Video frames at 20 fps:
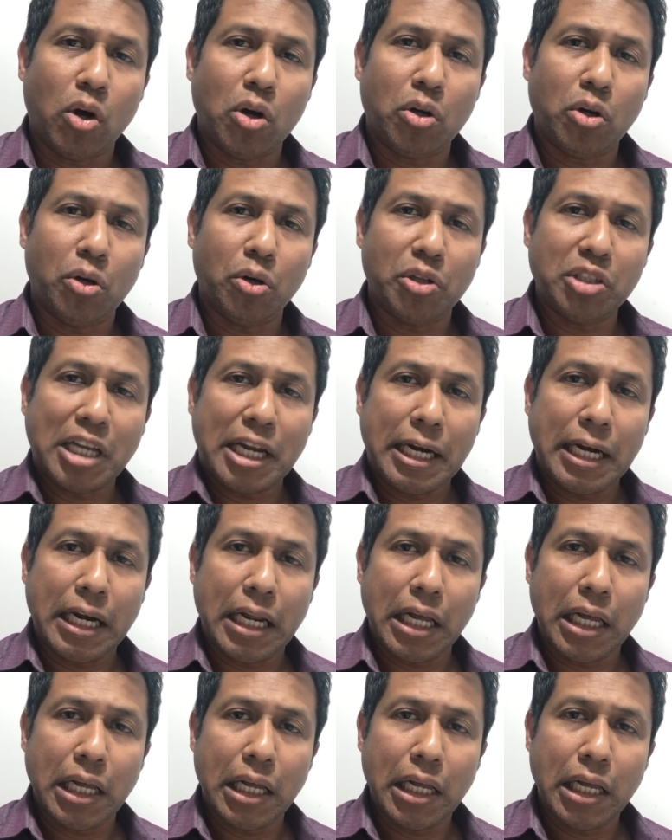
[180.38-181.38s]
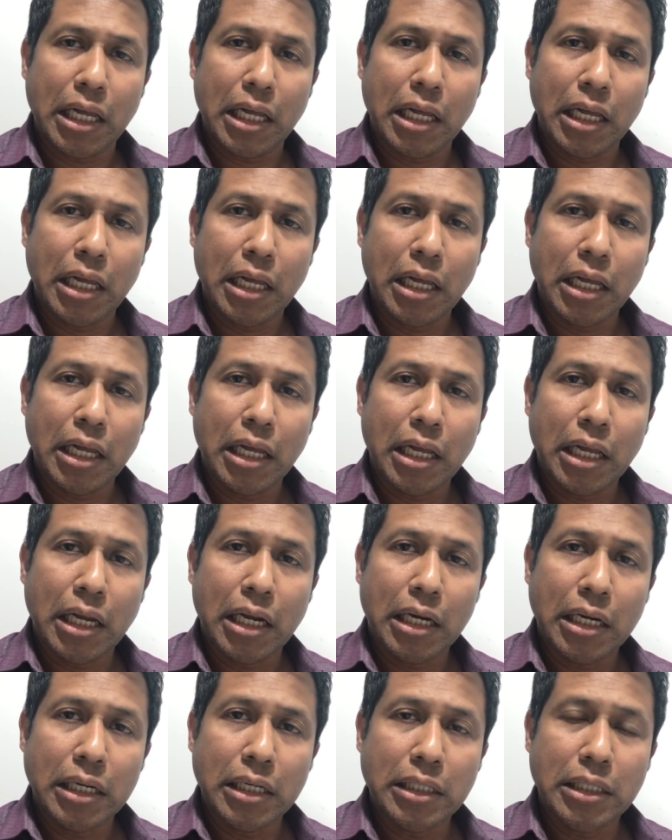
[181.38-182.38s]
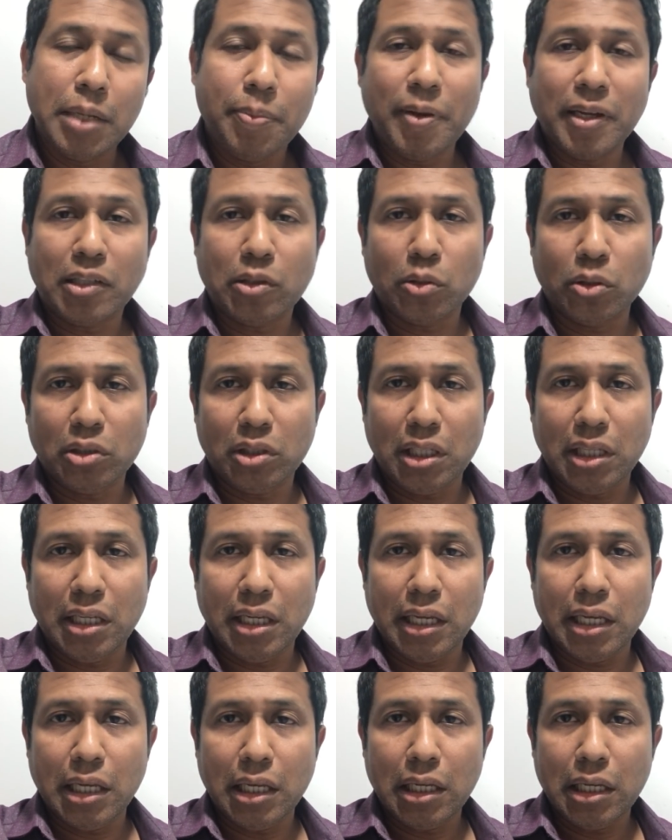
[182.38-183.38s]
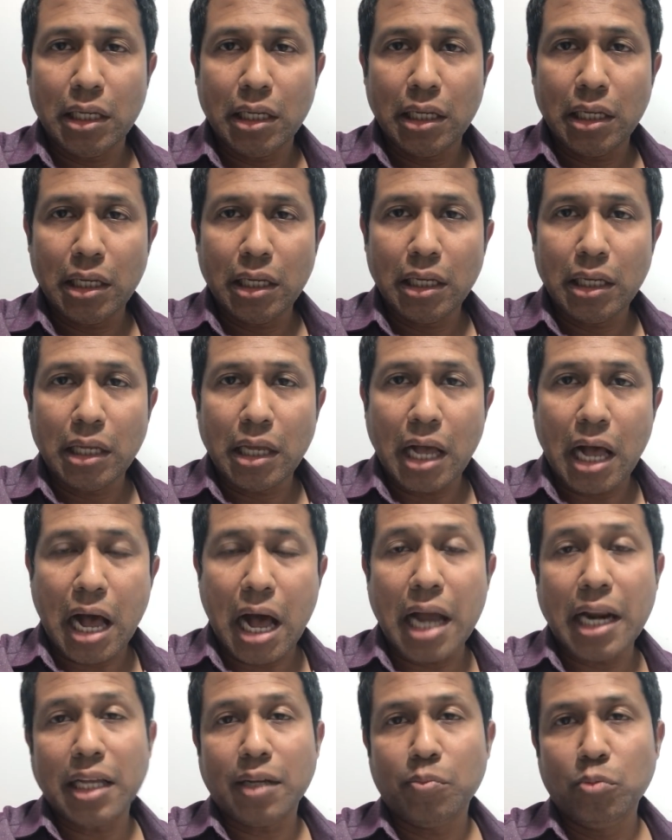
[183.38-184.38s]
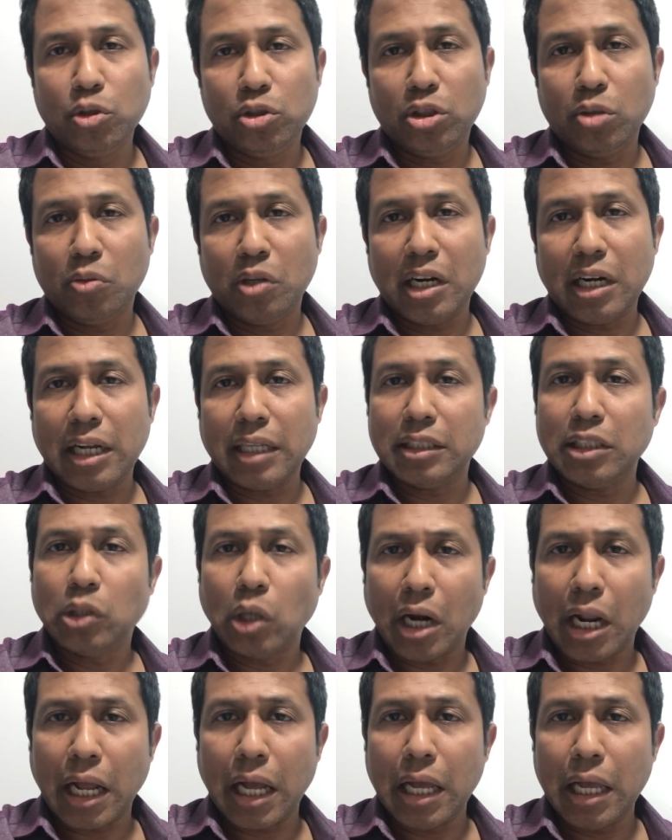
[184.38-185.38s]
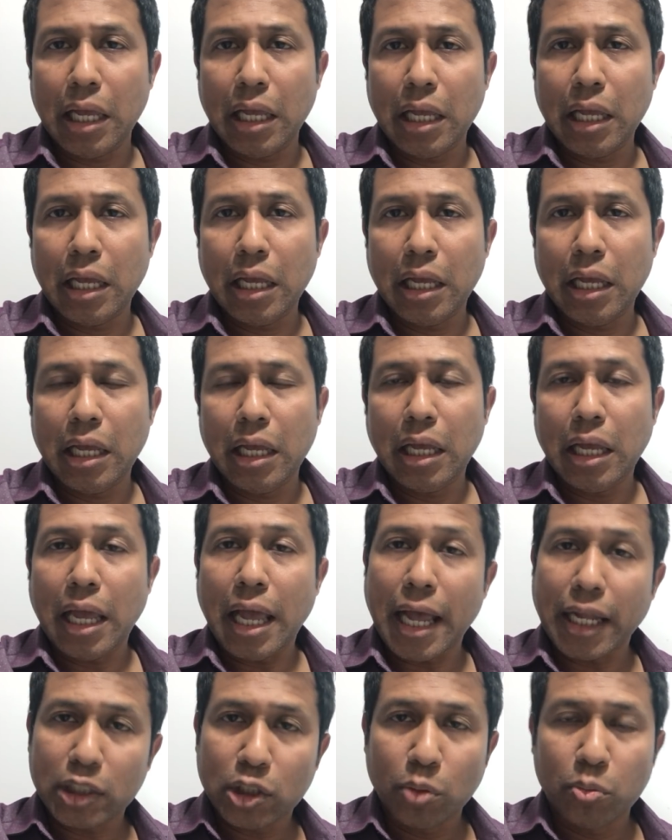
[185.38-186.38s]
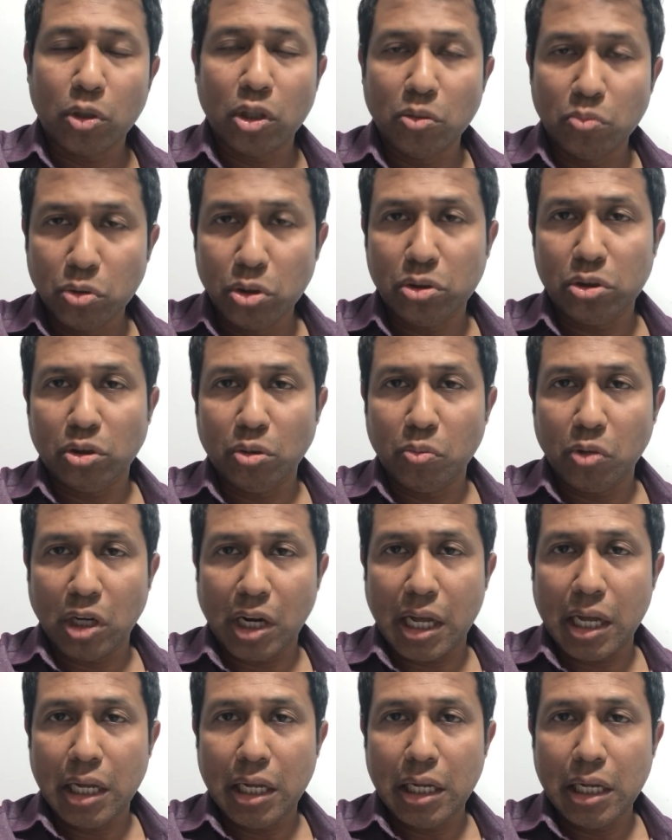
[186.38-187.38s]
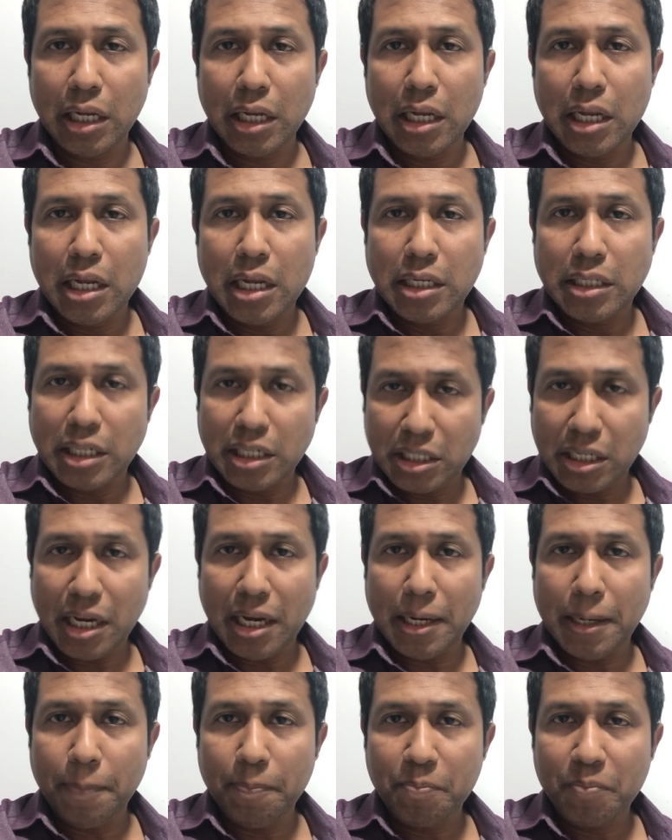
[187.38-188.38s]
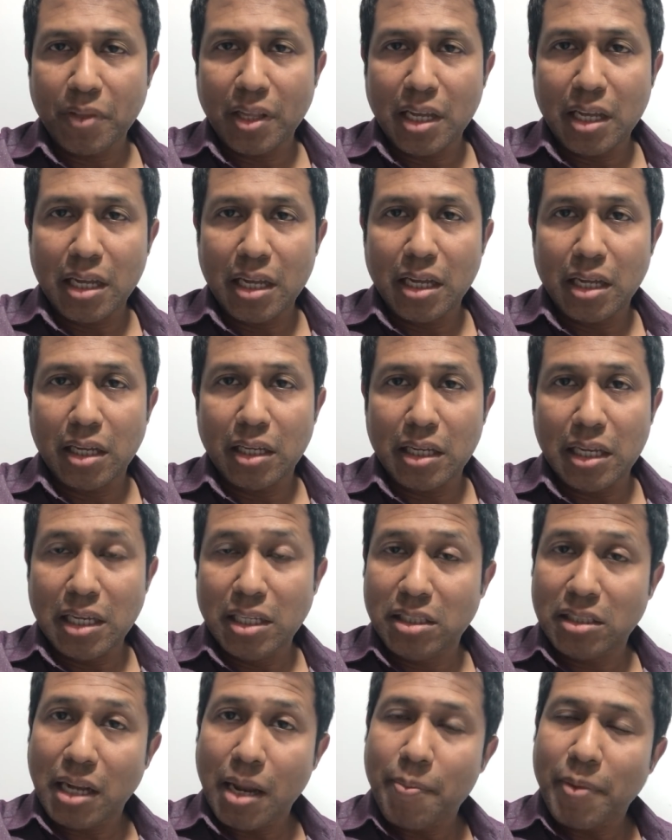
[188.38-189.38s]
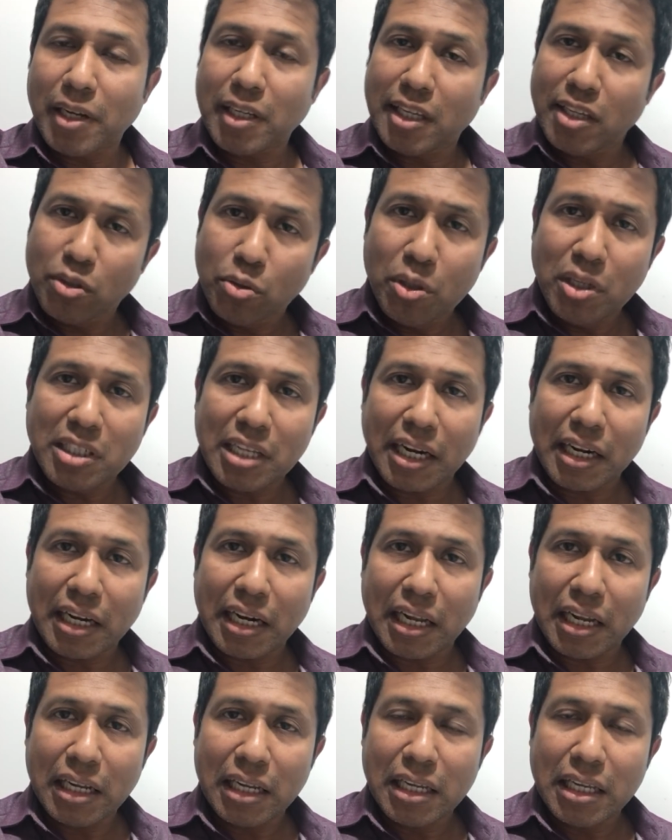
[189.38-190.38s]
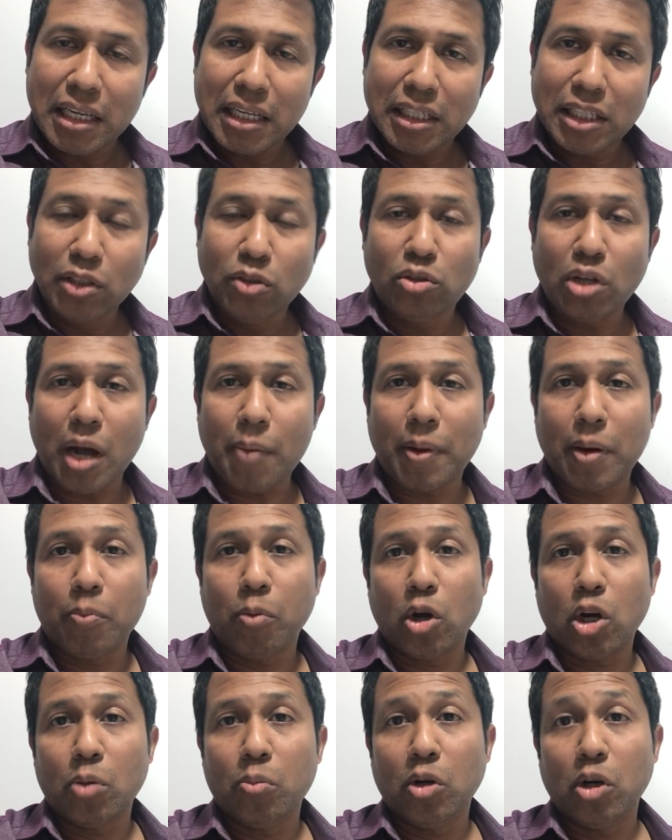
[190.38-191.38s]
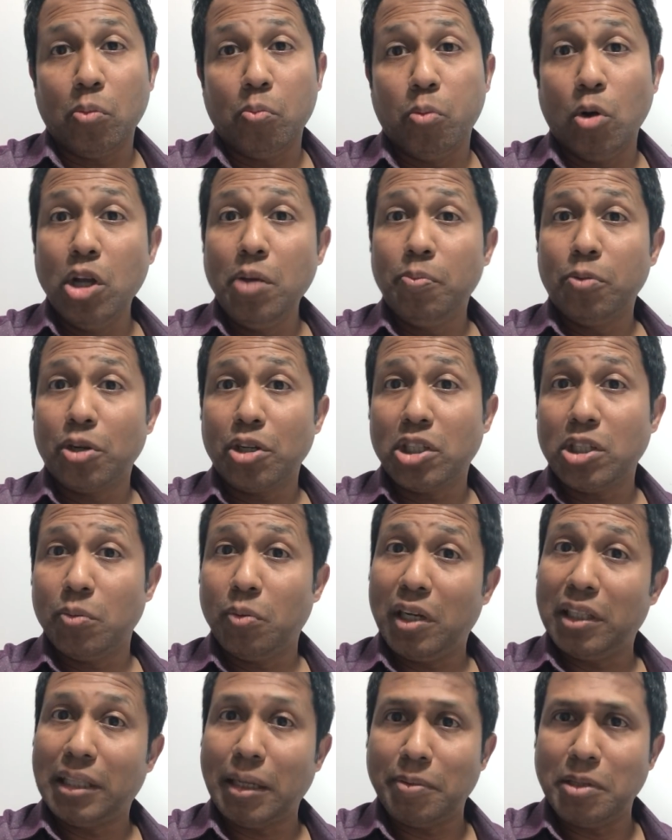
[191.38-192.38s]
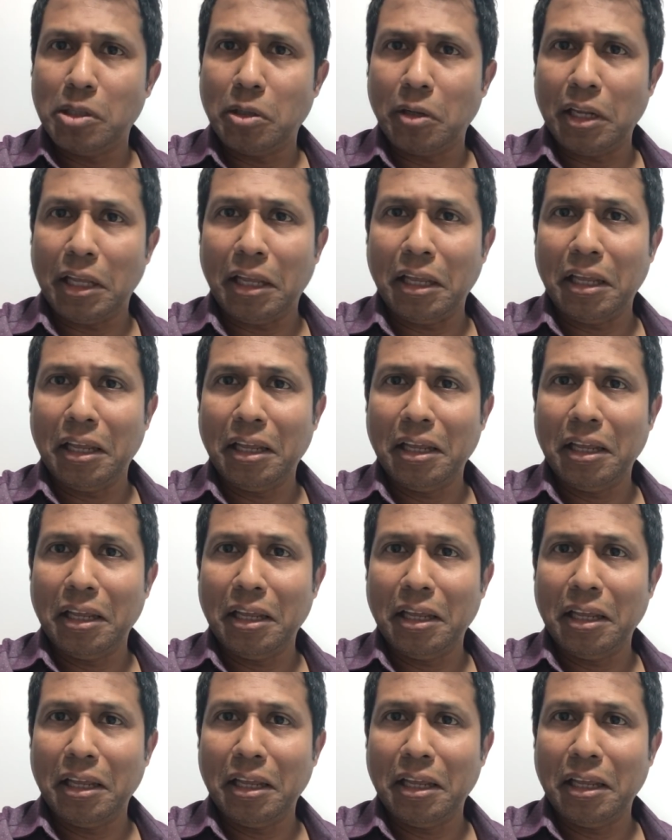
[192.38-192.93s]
ক অক্ষর জানে না ডিবেট করতে গিয়ে আরেক মুক্তমনার কাছে ধরা খায় এত বড় মুক্তমনা যে সে ইসলামের কিছুই জানে না কিন্তু আবার বড় বড় বই পড়েছে বলে দাবি করে